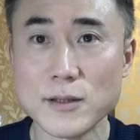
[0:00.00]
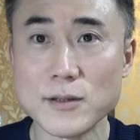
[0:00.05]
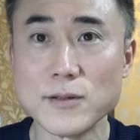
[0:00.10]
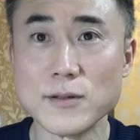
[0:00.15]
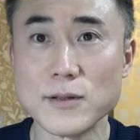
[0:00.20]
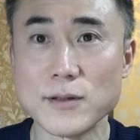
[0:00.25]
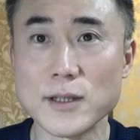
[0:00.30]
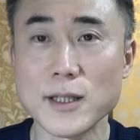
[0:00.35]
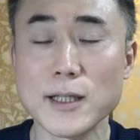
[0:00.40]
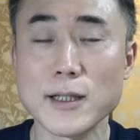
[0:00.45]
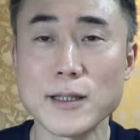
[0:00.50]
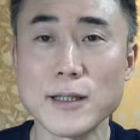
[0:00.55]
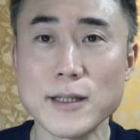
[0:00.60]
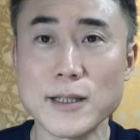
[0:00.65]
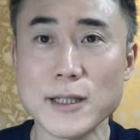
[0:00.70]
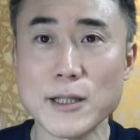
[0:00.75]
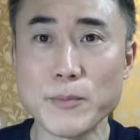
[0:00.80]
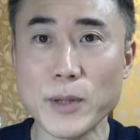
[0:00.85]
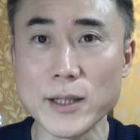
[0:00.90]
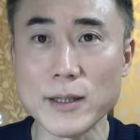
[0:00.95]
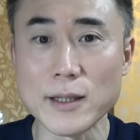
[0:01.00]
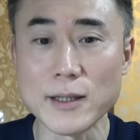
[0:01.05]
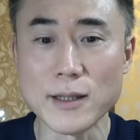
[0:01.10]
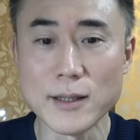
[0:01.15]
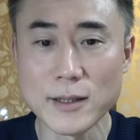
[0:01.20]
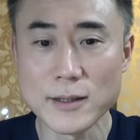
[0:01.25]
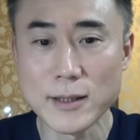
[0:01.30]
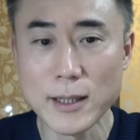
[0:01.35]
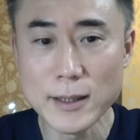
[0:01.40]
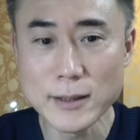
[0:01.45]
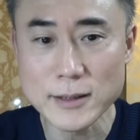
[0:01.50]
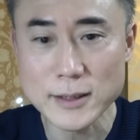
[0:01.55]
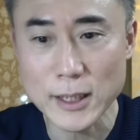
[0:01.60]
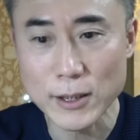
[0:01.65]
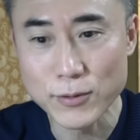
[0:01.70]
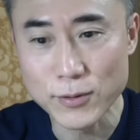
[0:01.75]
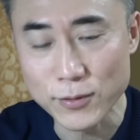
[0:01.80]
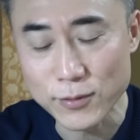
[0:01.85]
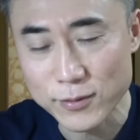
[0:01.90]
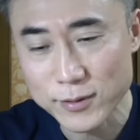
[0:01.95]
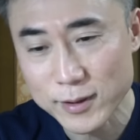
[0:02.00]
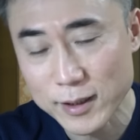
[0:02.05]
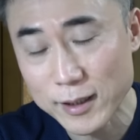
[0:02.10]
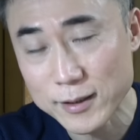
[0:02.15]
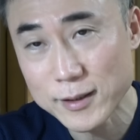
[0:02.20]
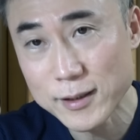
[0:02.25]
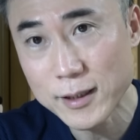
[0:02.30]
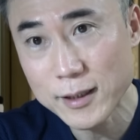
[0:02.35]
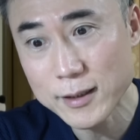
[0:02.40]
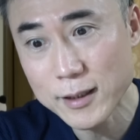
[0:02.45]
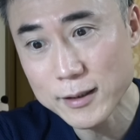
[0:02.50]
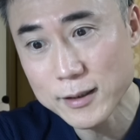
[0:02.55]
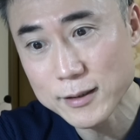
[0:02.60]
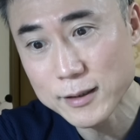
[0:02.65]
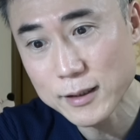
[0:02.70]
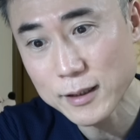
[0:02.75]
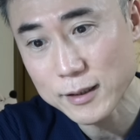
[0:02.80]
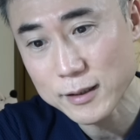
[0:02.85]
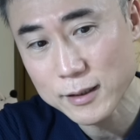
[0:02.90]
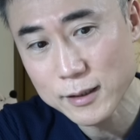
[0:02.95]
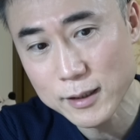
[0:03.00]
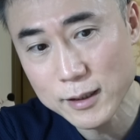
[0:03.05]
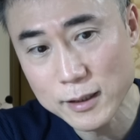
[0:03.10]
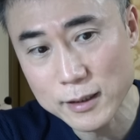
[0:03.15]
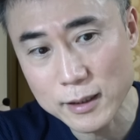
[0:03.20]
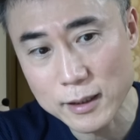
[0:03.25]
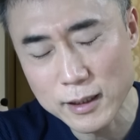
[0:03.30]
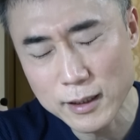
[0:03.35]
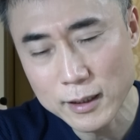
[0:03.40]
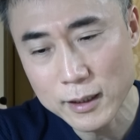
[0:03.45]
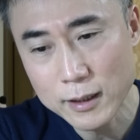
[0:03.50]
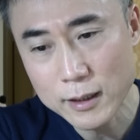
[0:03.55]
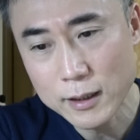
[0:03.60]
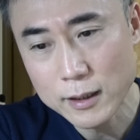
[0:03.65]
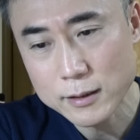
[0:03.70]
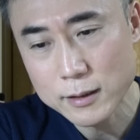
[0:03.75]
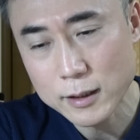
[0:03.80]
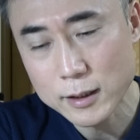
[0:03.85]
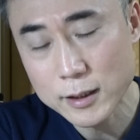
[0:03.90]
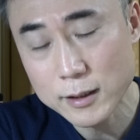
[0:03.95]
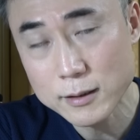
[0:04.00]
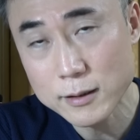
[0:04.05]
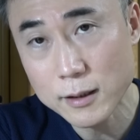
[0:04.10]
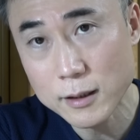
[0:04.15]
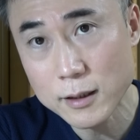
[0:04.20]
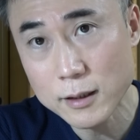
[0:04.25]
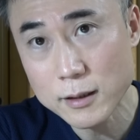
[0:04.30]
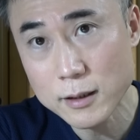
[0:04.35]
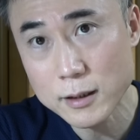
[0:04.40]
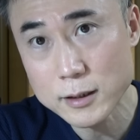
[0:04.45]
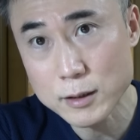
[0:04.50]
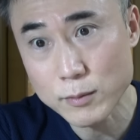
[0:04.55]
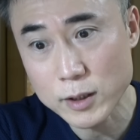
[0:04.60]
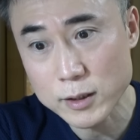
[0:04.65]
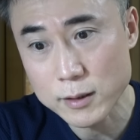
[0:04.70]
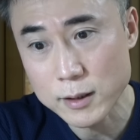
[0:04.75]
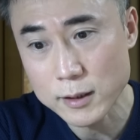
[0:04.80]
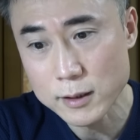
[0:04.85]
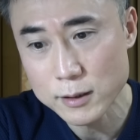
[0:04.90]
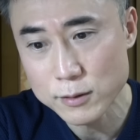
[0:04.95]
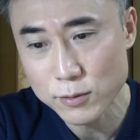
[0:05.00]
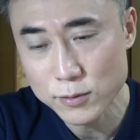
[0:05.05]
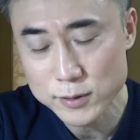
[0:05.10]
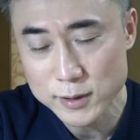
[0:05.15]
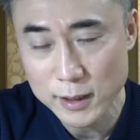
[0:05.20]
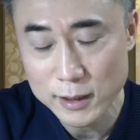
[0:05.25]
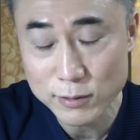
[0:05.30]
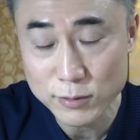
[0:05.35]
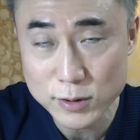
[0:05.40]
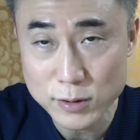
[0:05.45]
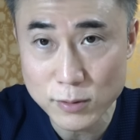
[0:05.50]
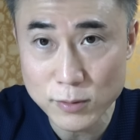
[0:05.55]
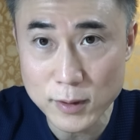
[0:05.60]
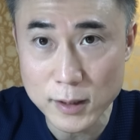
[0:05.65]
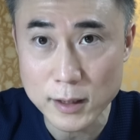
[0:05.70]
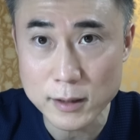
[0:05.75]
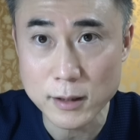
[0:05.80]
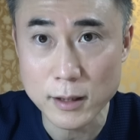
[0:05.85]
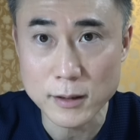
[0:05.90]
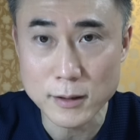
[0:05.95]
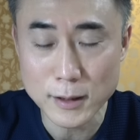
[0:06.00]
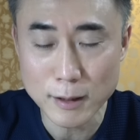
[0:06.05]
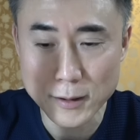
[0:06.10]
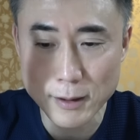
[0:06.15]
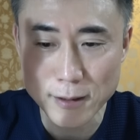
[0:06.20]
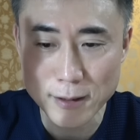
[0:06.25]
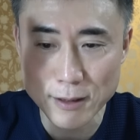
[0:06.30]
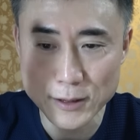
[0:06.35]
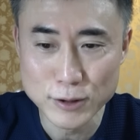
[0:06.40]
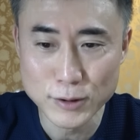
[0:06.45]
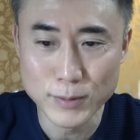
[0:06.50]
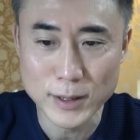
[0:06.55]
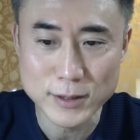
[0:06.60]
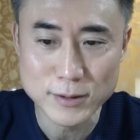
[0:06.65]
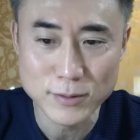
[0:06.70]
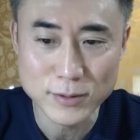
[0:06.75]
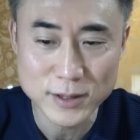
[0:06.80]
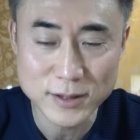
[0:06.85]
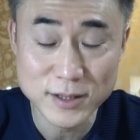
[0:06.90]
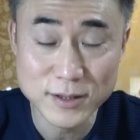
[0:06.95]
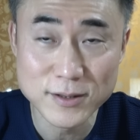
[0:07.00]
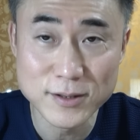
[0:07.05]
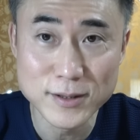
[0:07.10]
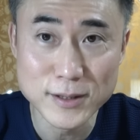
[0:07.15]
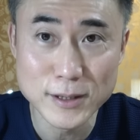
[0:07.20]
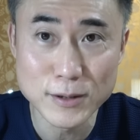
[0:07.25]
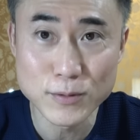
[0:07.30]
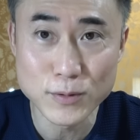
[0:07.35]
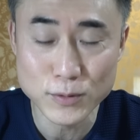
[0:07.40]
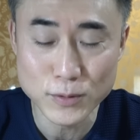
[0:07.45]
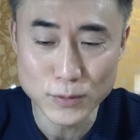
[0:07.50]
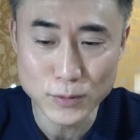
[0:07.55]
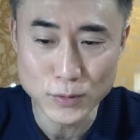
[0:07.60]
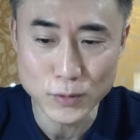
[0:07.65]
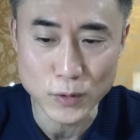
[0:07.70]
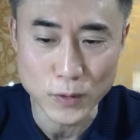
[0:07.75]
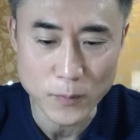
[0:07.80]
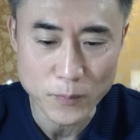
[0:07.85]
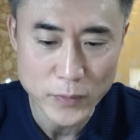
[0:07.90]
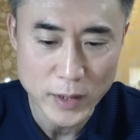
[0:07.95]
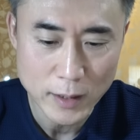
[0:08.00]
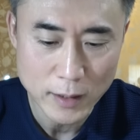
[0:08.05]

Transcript: うん、だからやっぱり検査を徹底的にやってで引っかかってしまった陽性の人は徹底的に処罰をするっていうことを